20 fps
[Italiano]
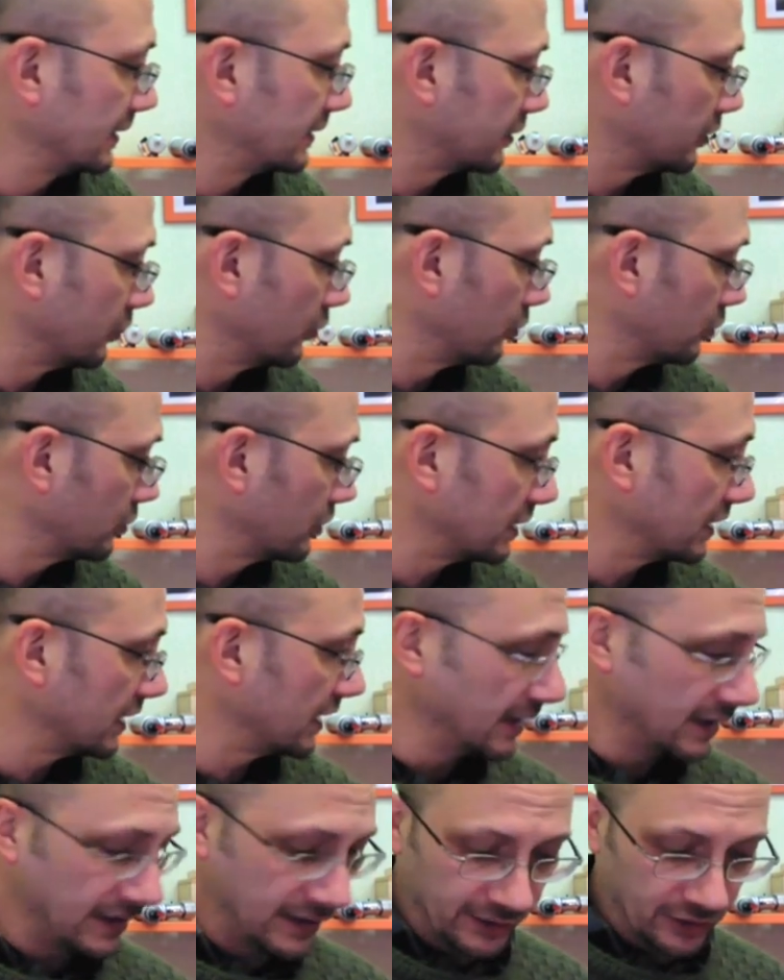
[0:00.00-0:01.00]

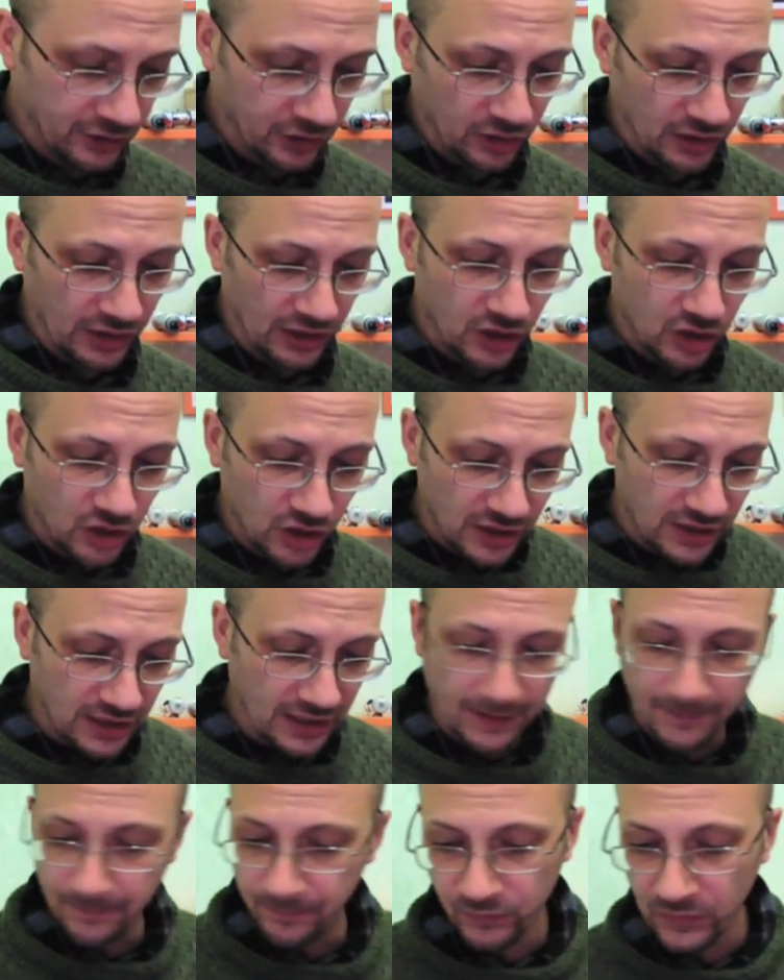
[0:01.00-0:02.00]
zozze, eccetera,
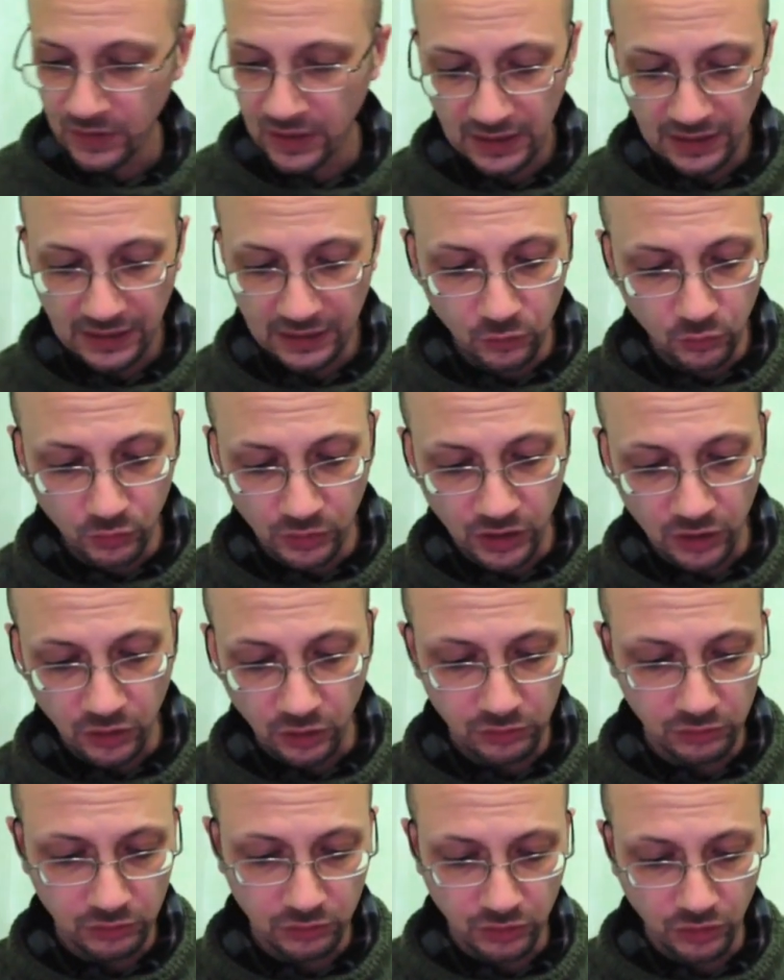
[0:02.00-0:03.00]
eccetera. È
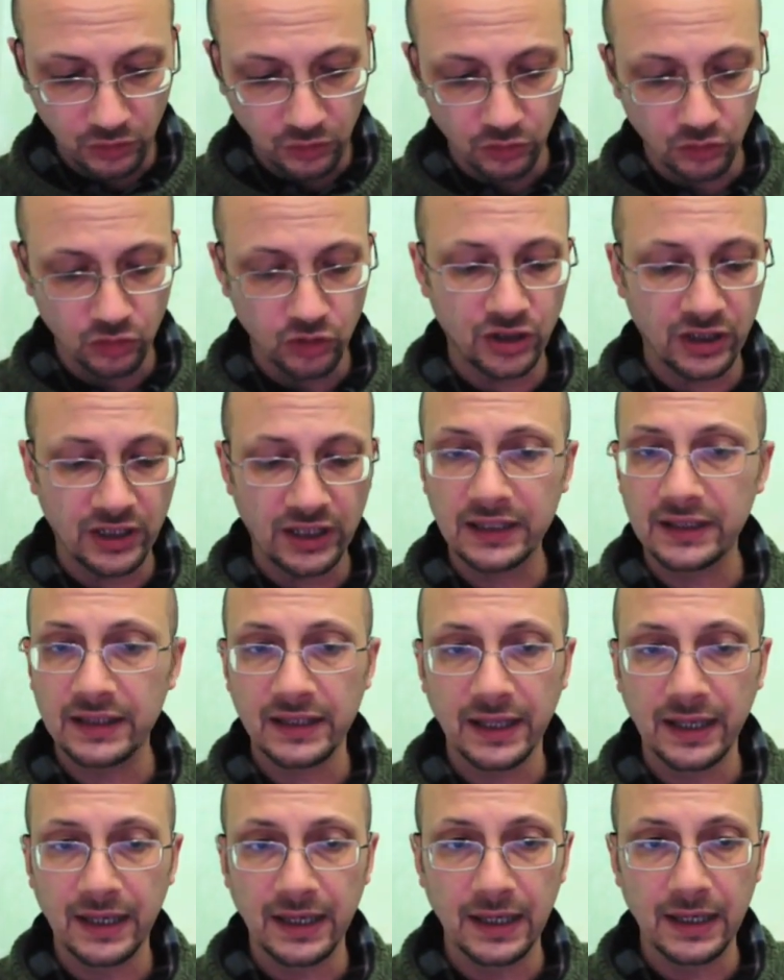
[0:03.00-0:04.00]
l'unico, lo
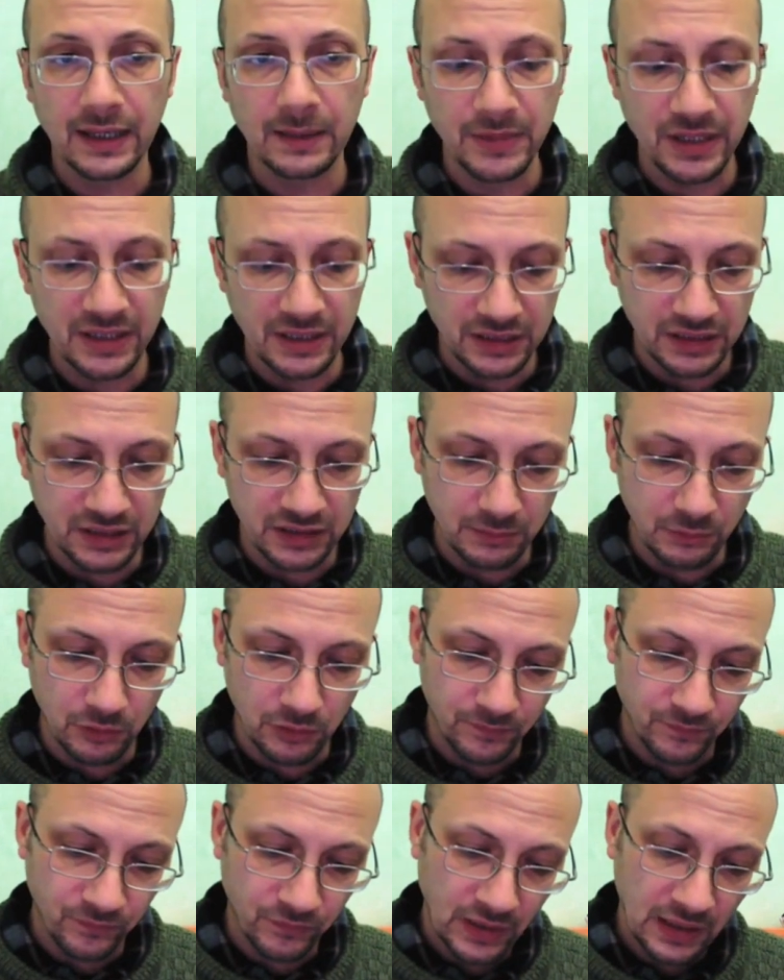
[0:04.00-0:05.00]
riconoscerete
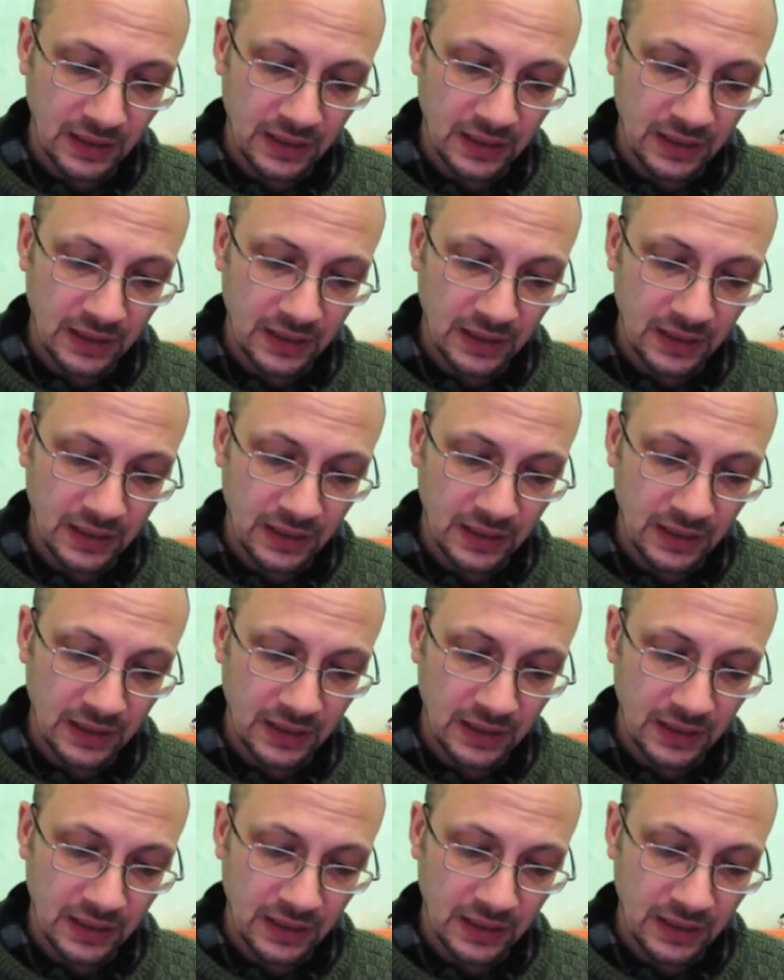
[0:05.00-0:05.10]
benissimo.